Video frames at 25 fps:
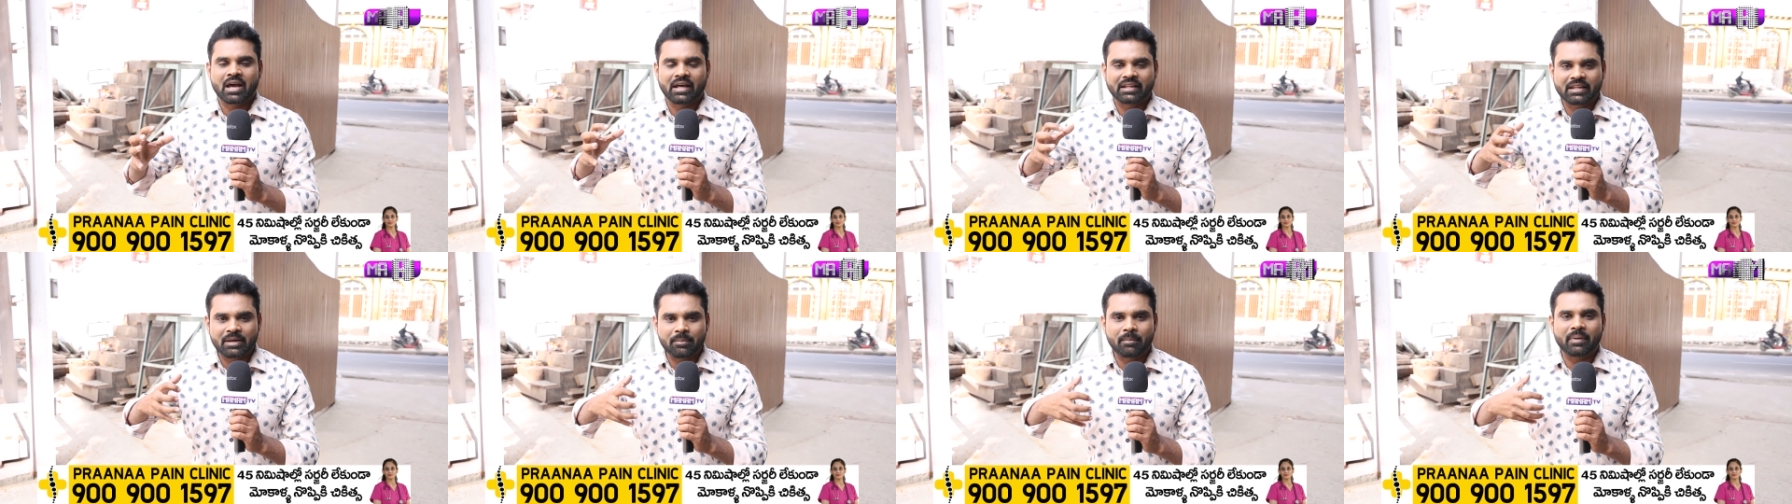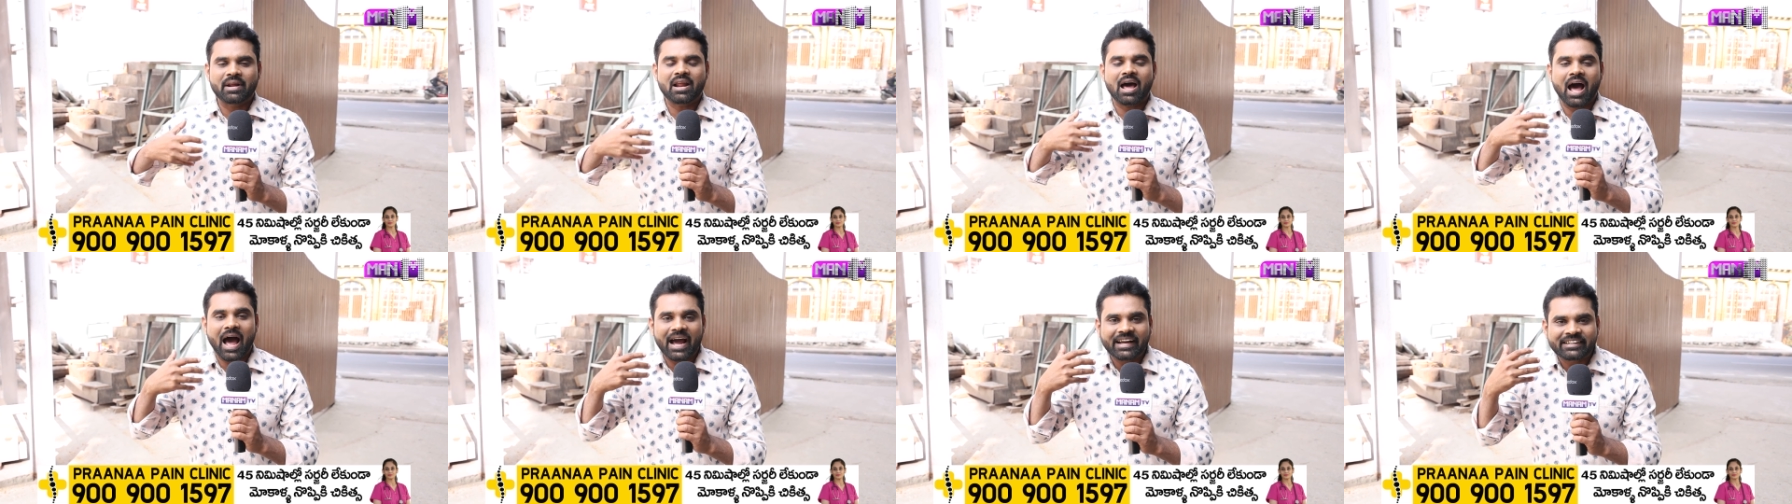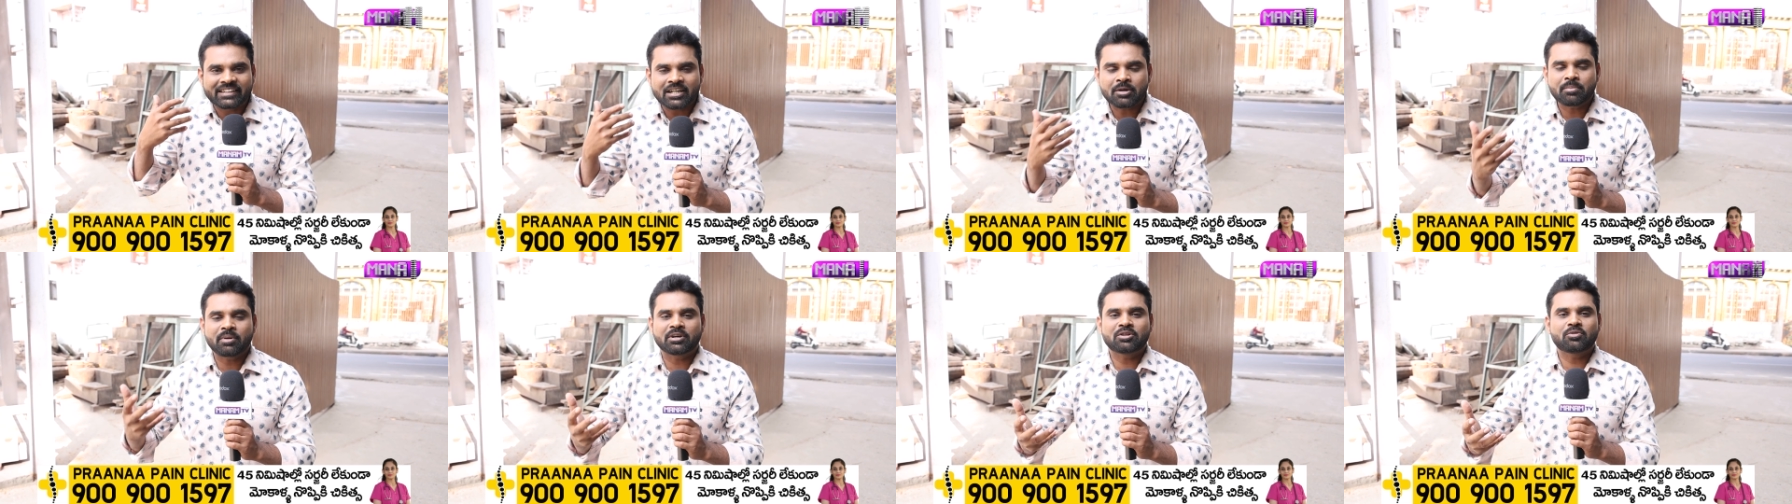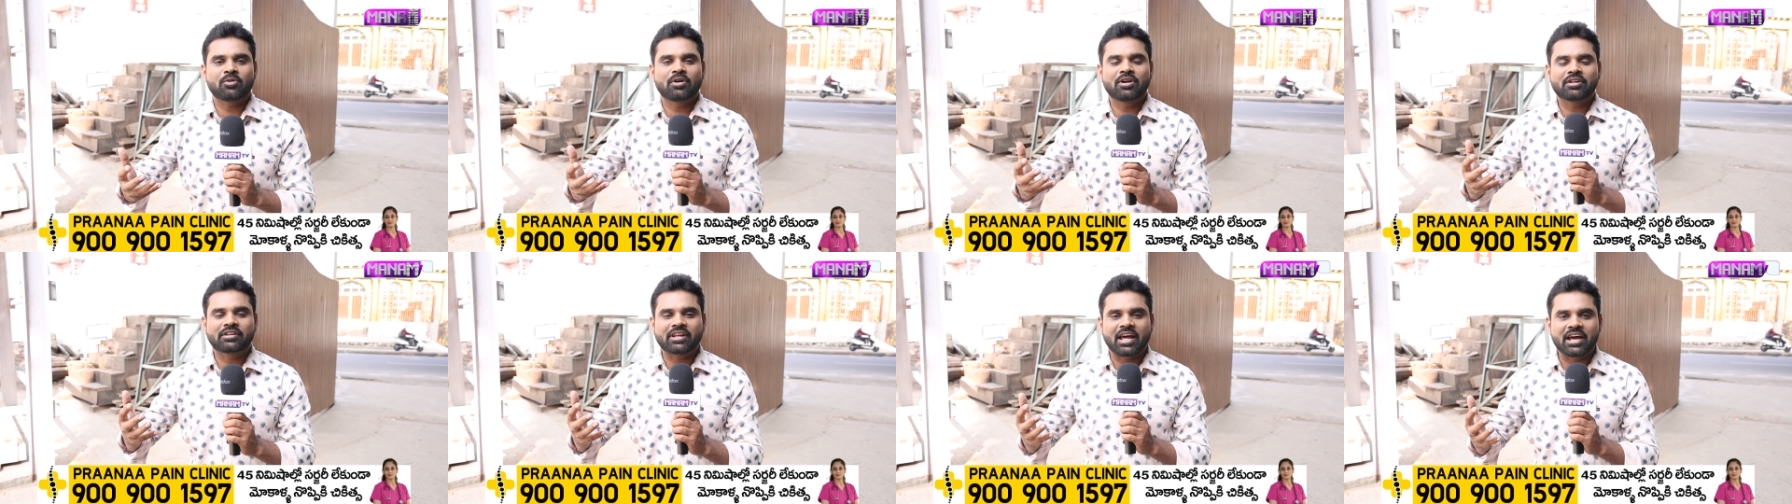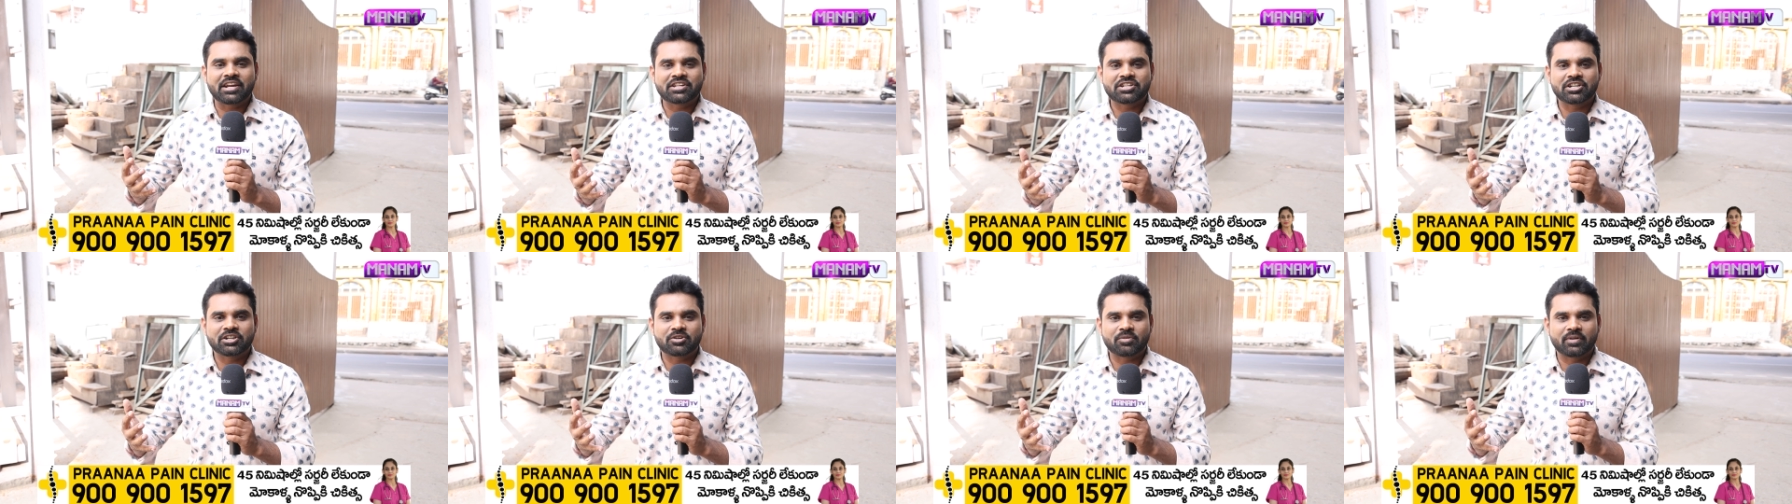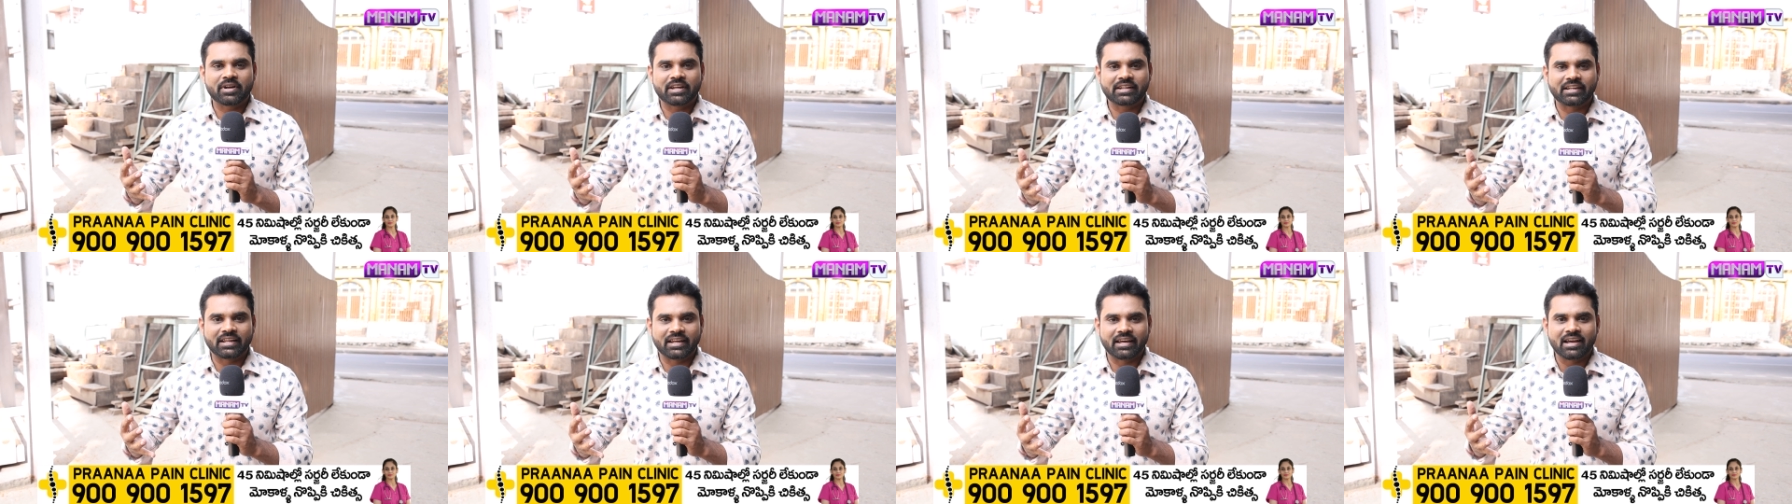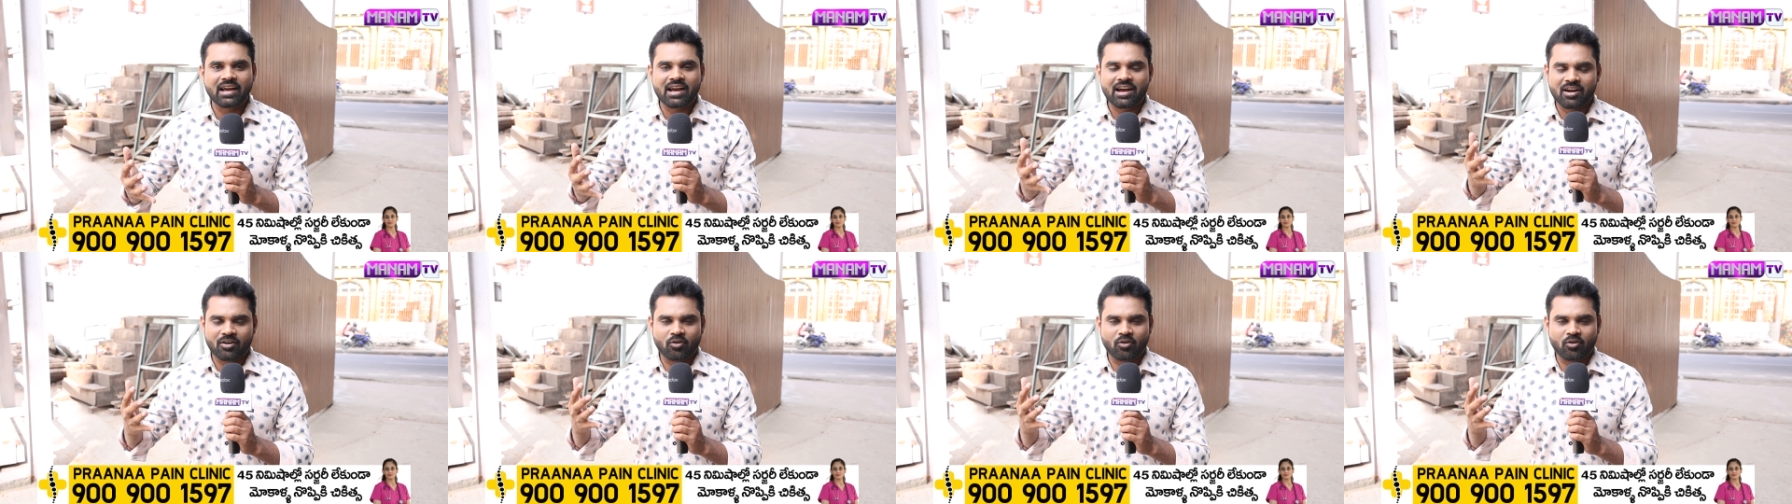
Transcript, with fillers: అది మన హైదరాబాద్ వాళ్ళు తయారు చేయడం అనేది